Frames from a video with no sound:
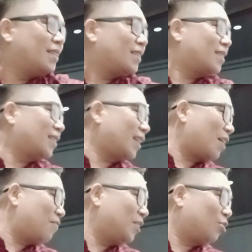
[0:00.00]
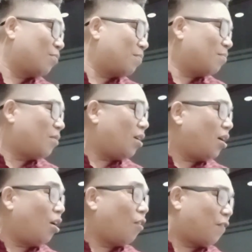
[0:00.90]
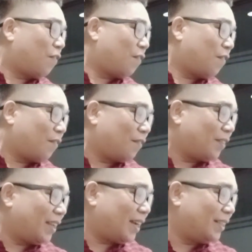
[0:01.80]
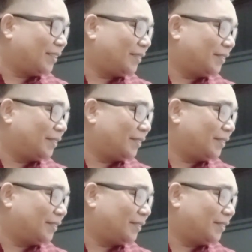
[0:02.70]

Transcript: setelah fitup off ya